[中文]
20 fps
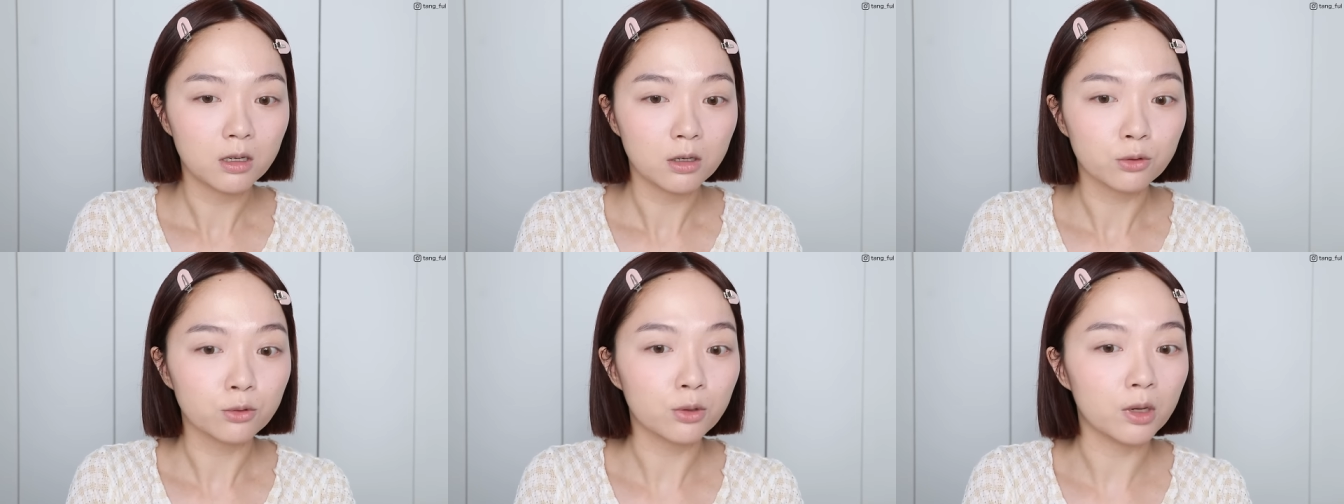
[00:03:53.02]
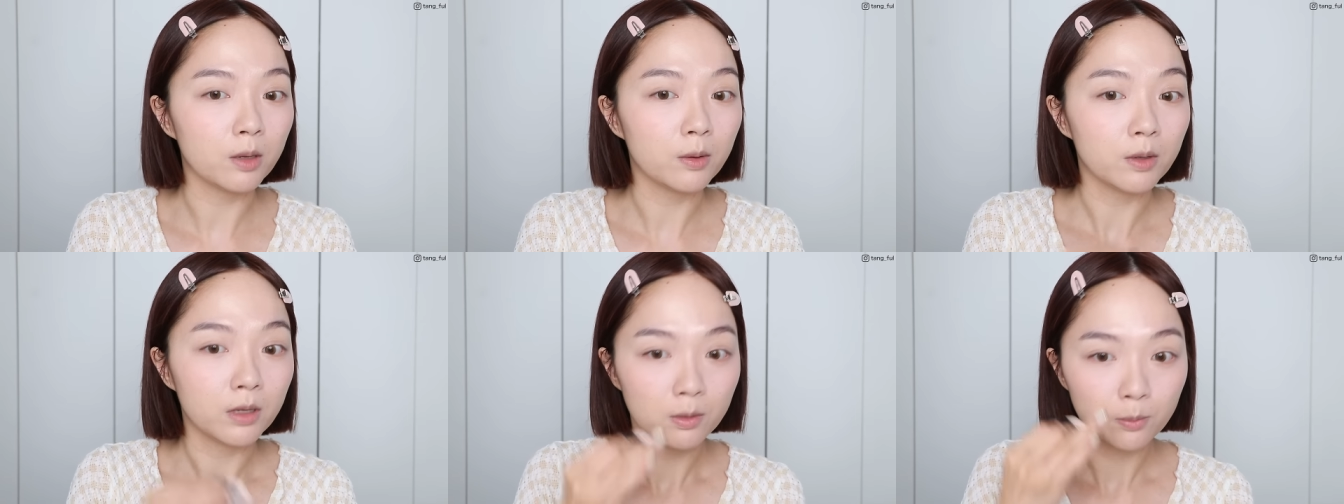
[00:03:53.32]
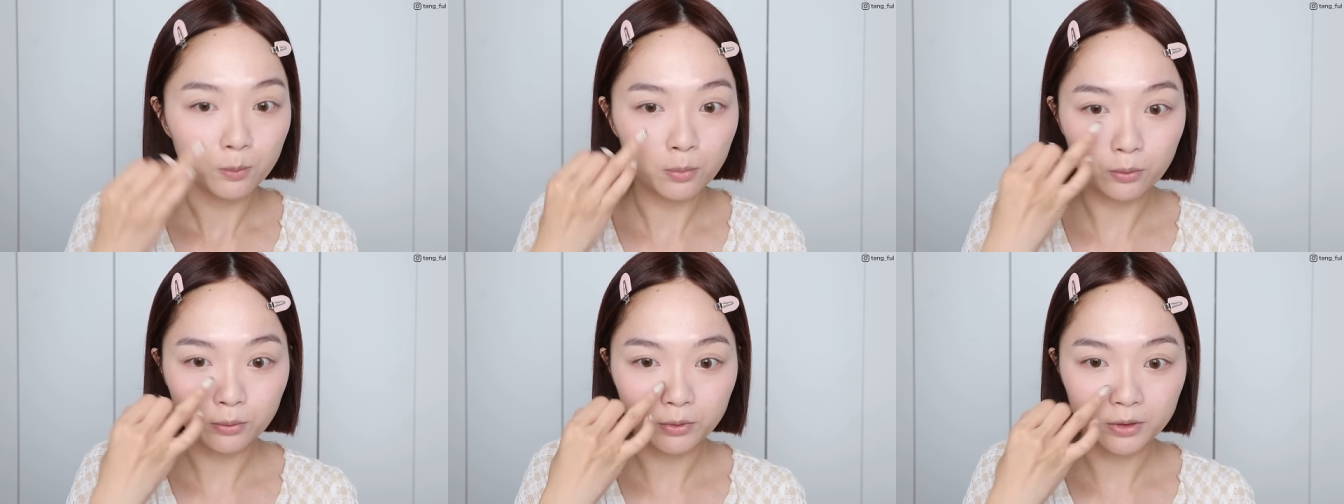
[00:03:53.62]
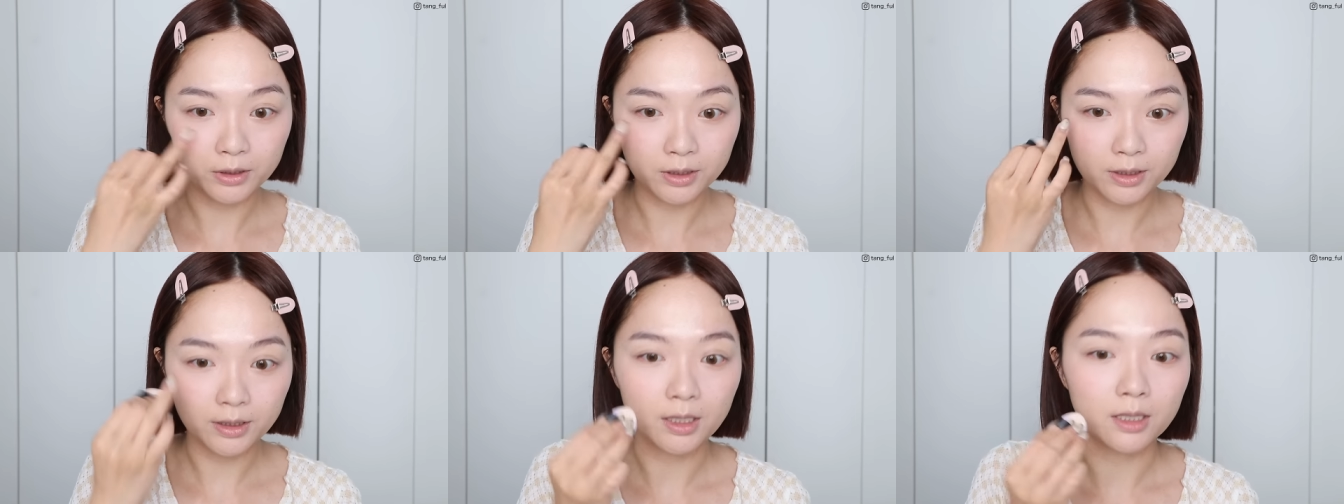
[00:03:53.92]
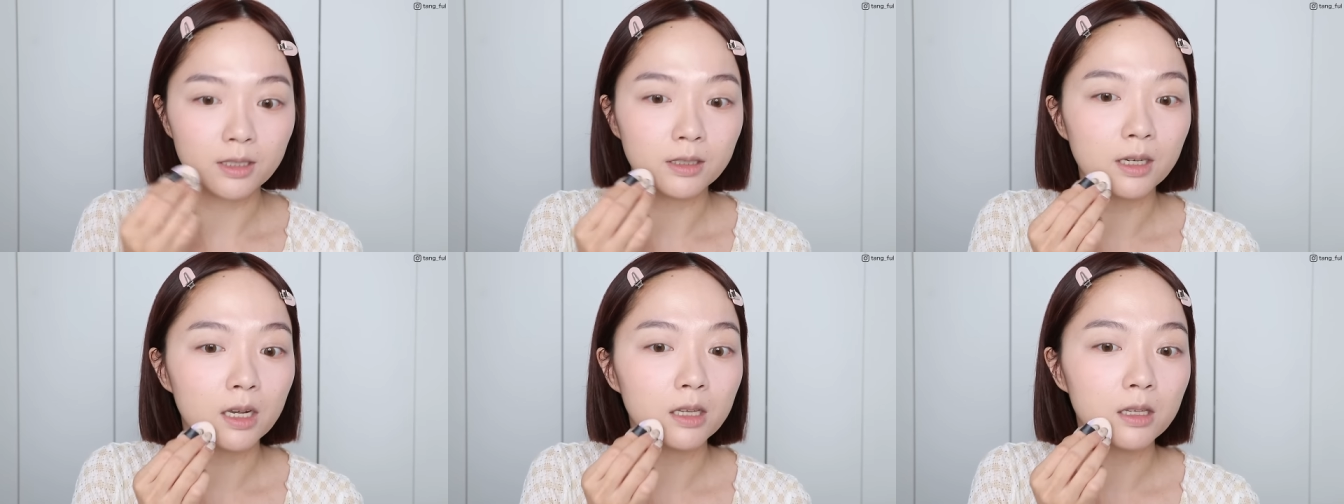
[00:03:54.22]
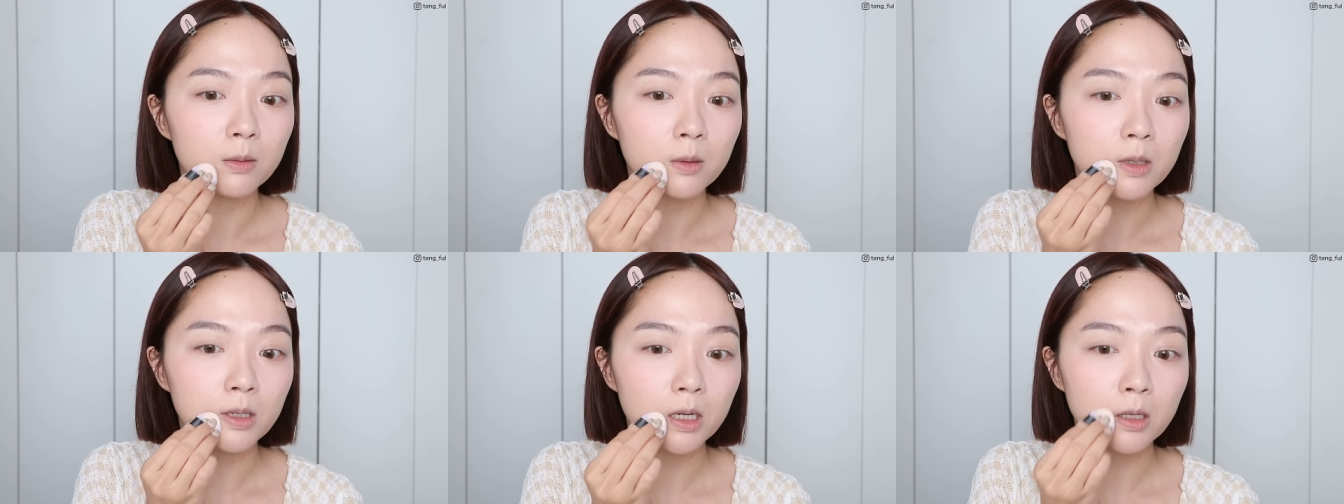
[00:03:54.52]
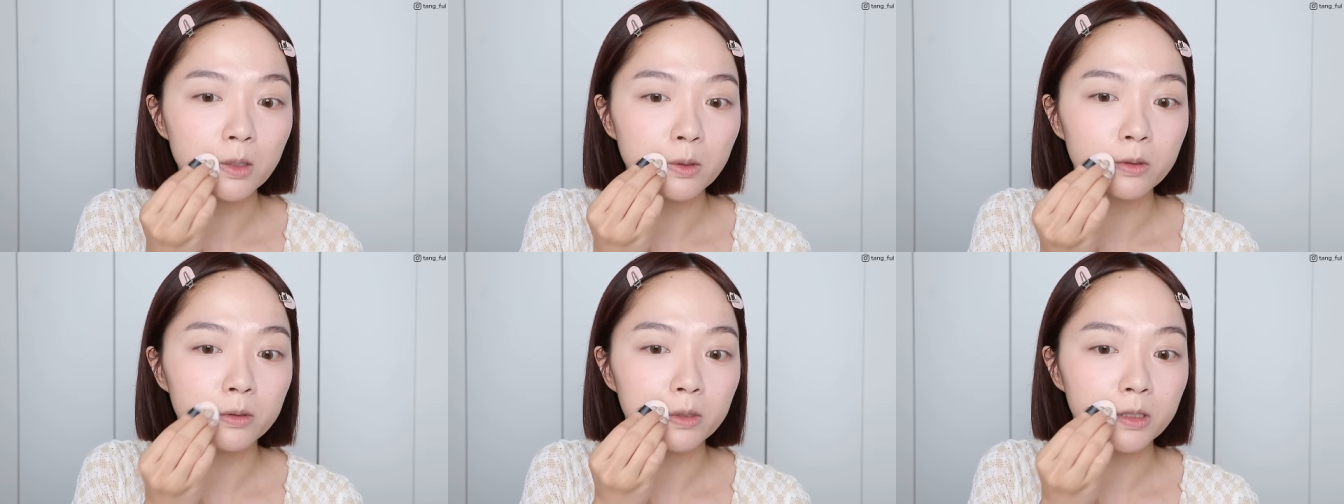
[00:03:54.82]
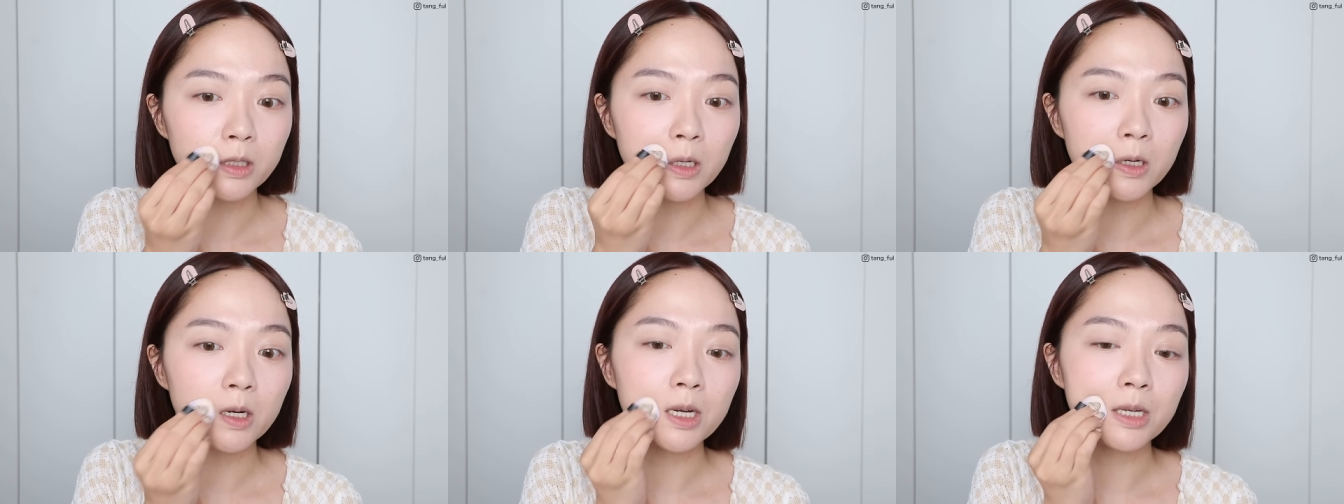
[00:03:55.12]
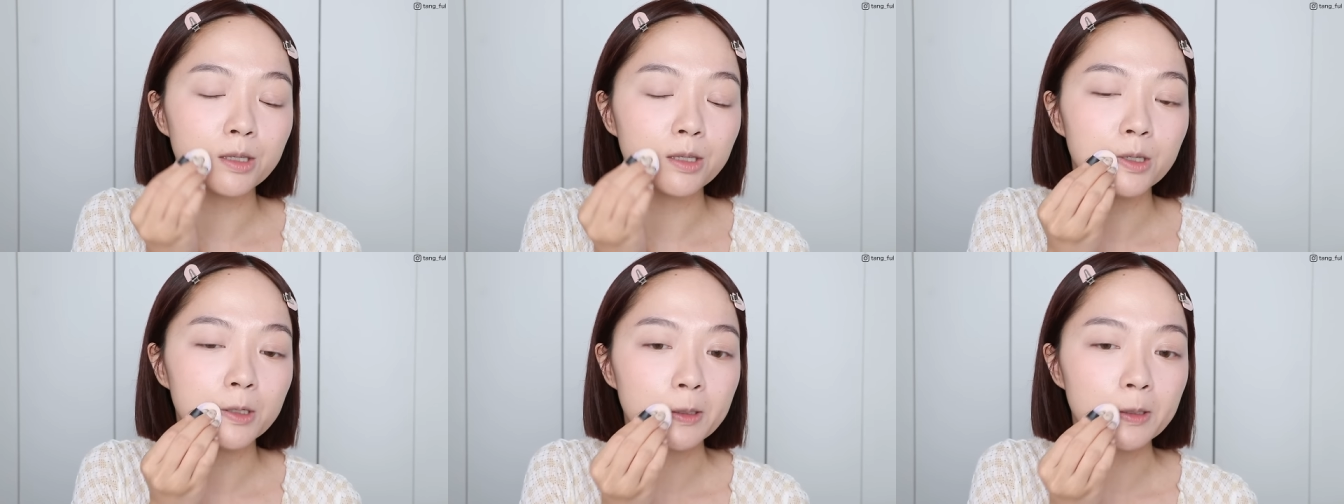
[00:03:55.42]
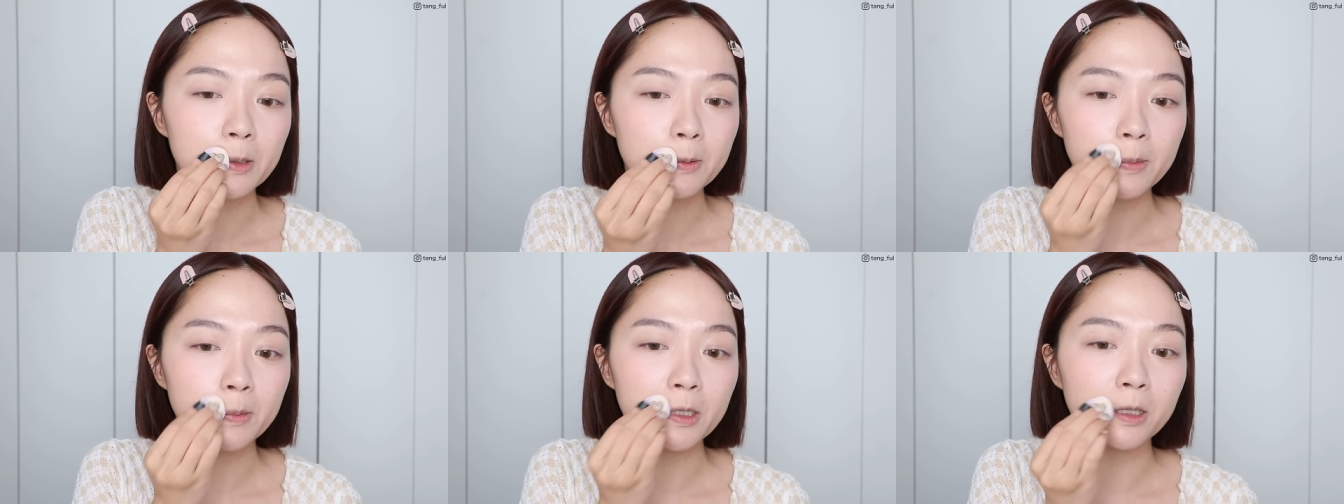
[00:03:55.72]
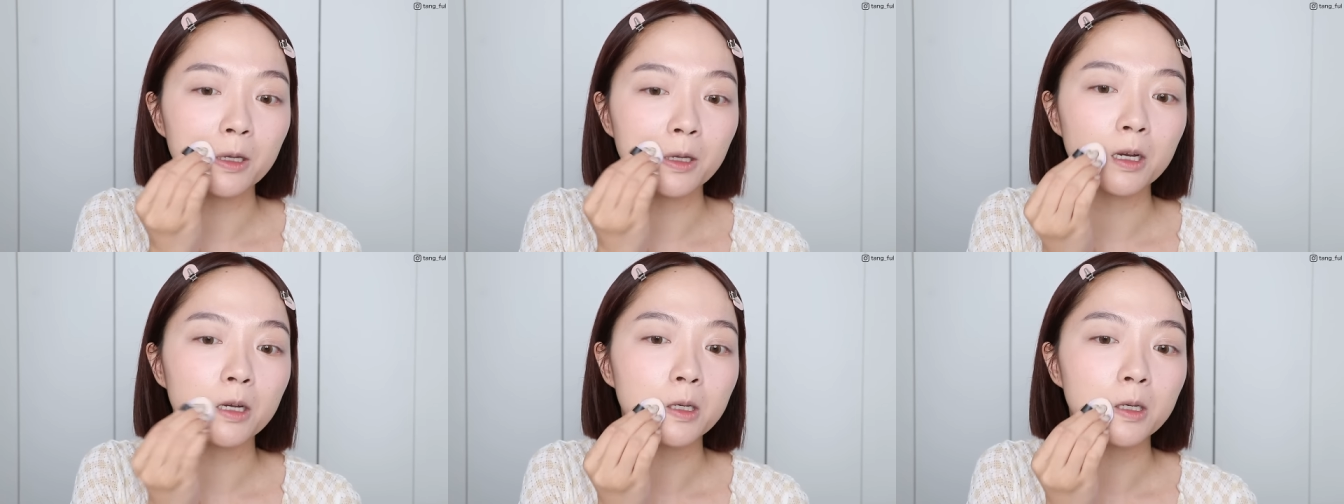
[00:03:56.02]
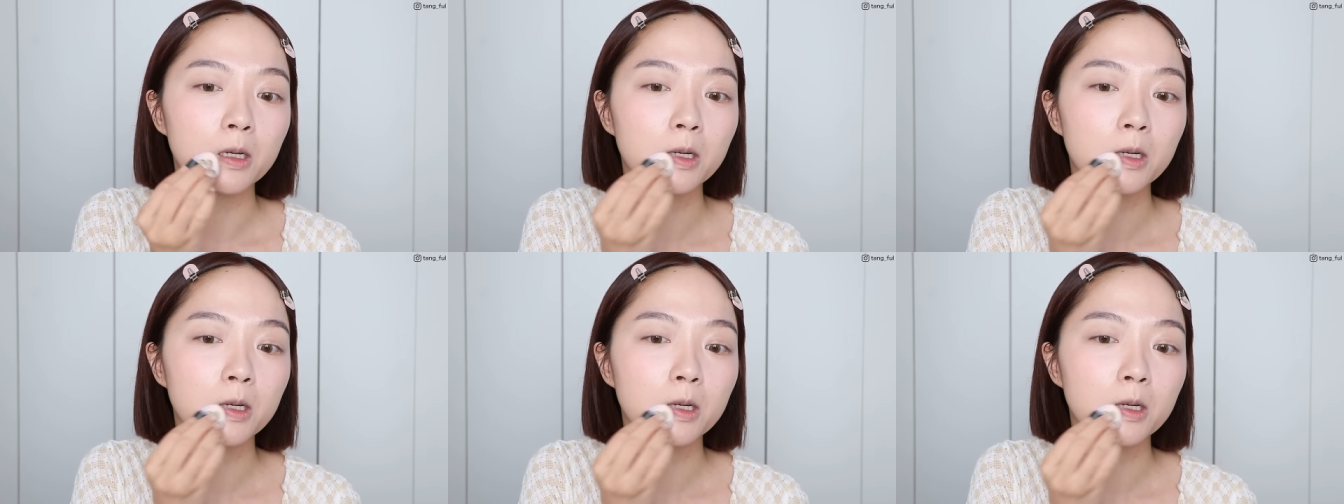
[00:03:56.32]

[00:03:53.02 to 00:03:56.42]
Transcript: 所以不只是眼下这边，像嘴角暗沉这边呢，